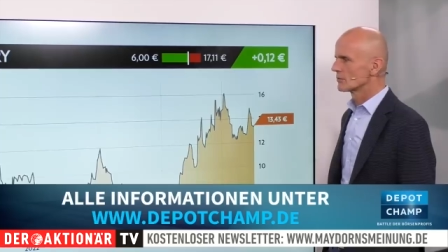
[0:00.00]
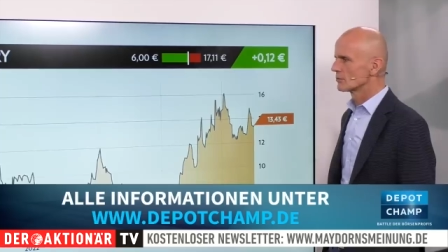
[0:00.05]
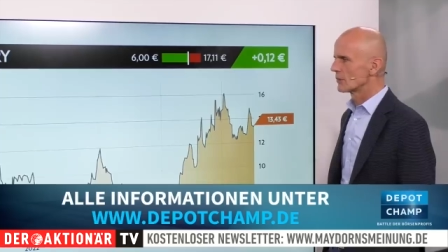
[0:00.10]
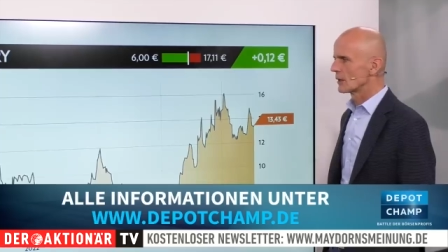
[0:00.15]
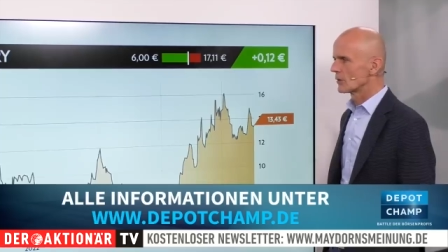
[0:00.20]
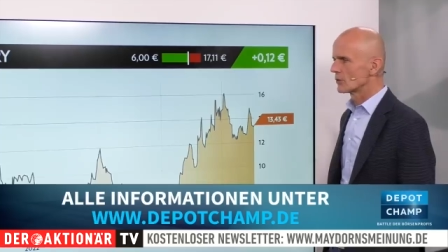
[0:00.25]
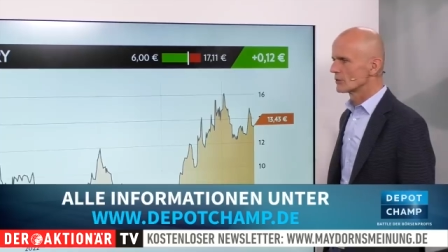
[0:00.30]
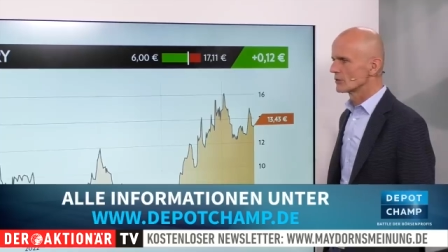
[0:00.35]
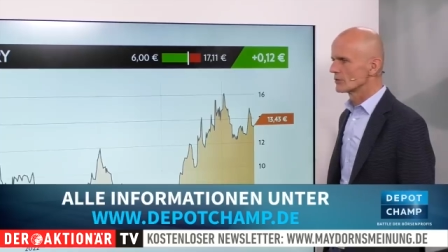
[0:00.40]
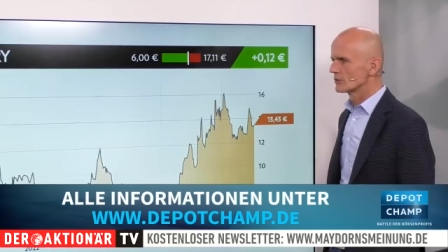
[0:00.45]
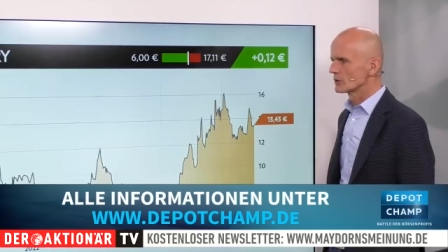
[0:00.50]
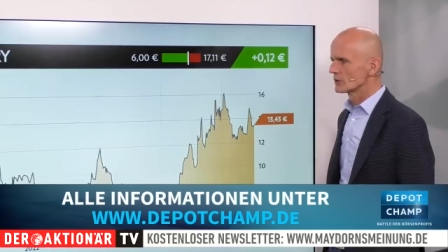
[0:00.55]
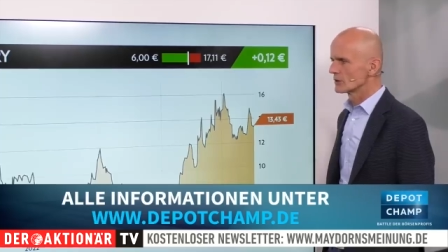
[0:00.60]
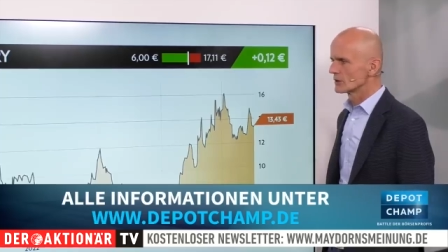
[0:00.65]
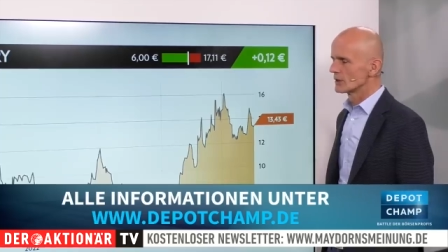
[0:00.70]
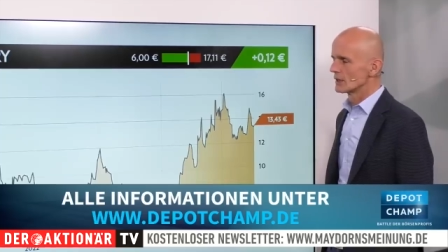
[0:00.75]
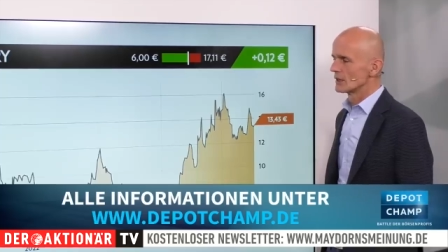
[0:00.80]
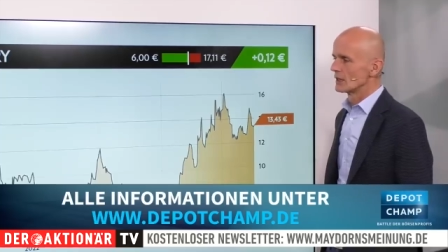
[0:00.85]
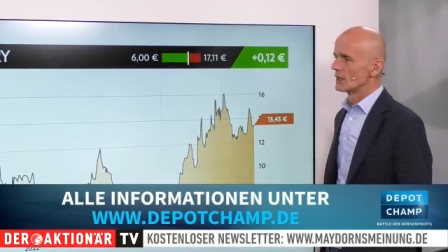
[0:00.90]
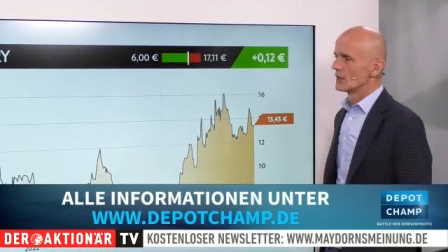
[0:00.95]
bauen
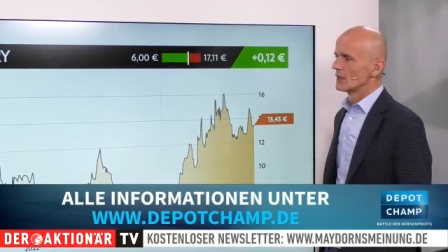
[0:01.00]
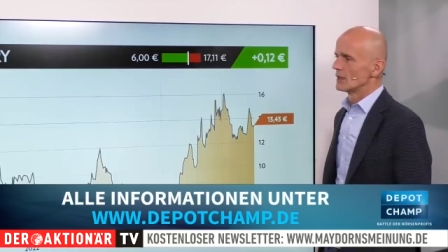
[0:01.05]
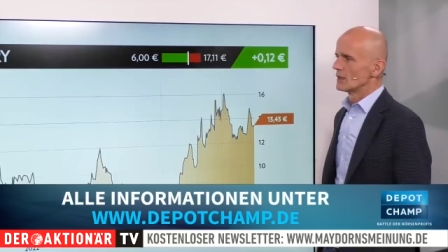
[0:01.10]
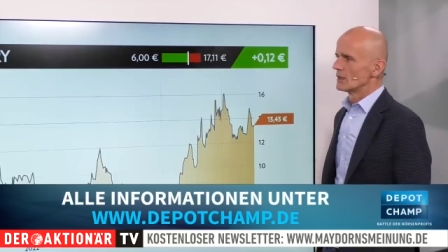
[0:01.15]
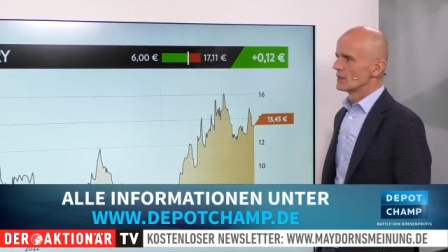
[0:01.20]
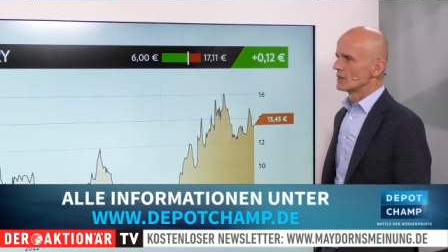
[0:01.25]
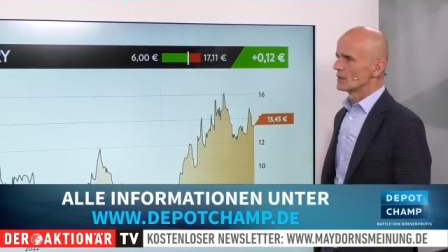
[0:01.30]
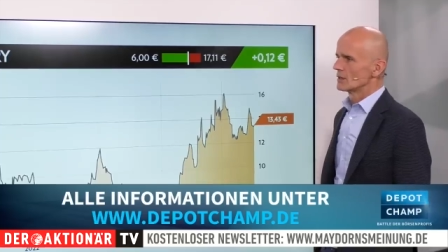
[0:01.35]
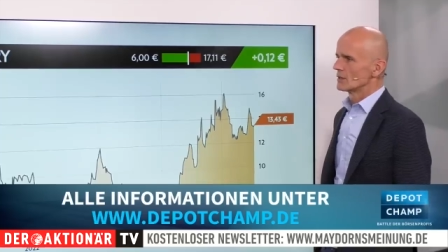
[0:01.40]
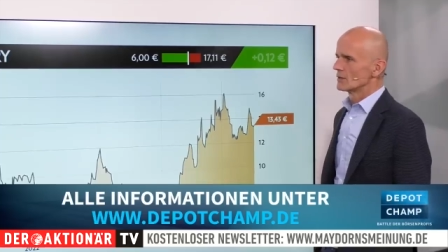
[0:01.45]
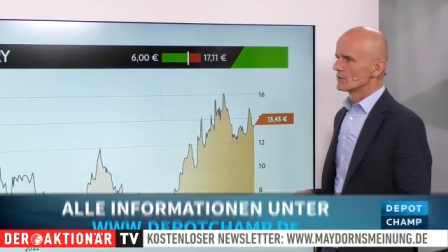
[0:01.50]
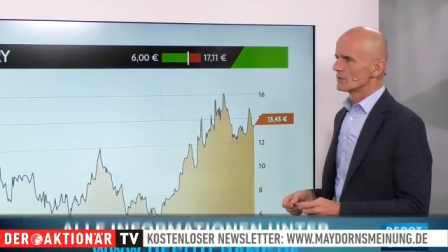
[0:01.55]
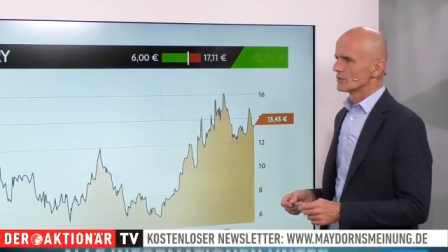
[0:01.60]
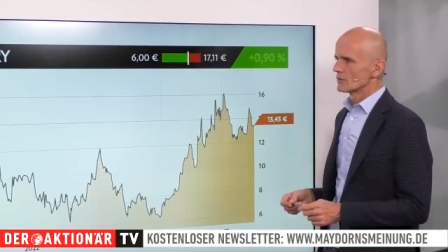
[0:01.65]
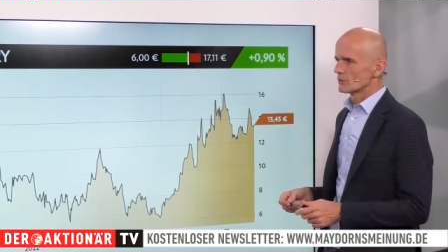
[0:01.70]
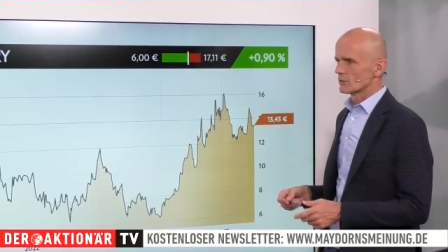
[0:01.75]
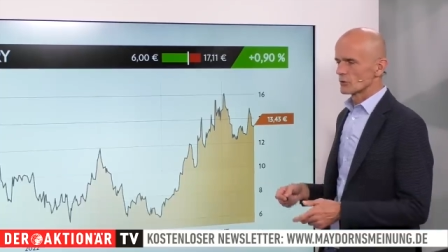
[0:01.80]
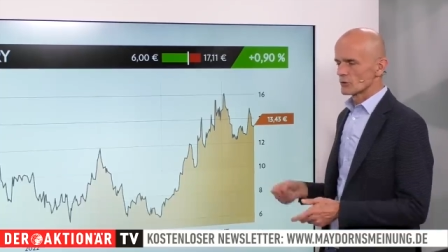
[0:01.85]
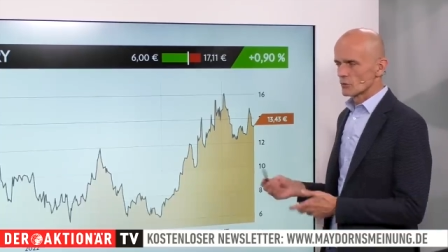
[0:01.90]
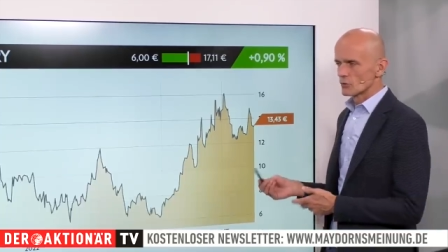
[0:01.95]
wird. Äh,
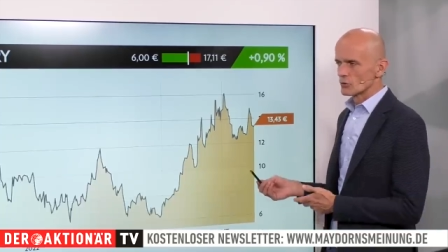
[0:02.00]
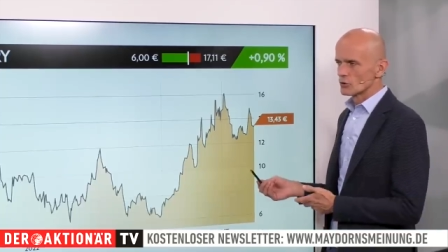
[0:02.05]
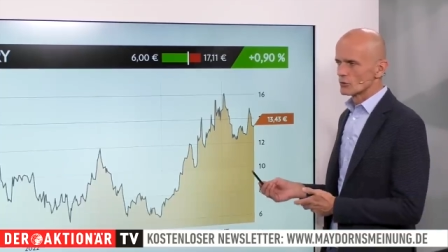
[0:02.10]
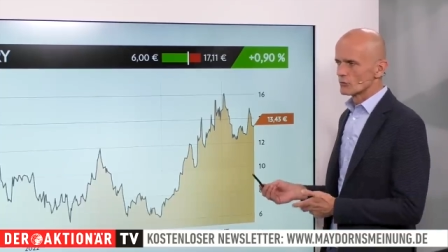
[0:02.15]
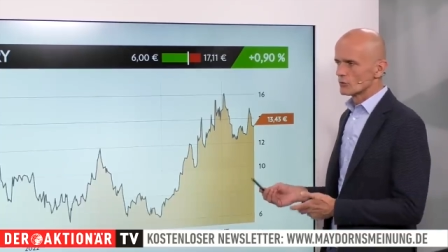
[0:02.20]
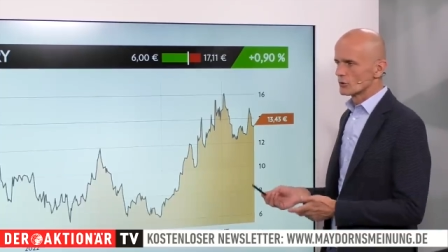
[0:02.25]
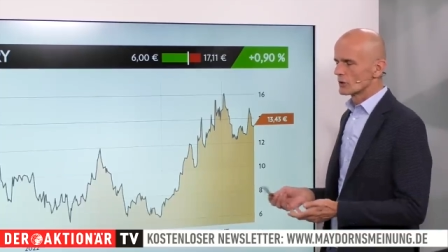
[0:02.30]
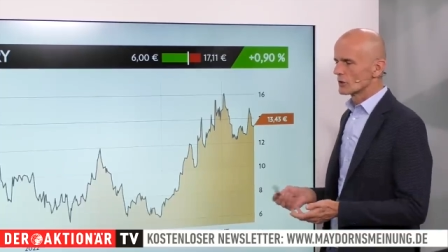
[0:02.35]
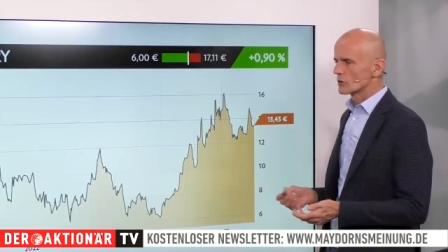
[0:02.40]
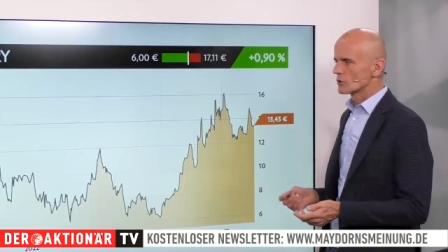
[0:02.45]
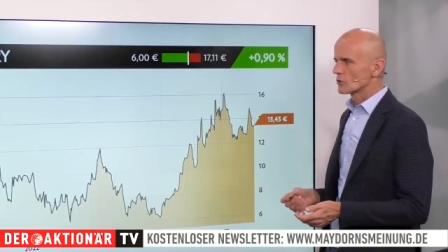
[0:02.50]
das Grundstück wurde ja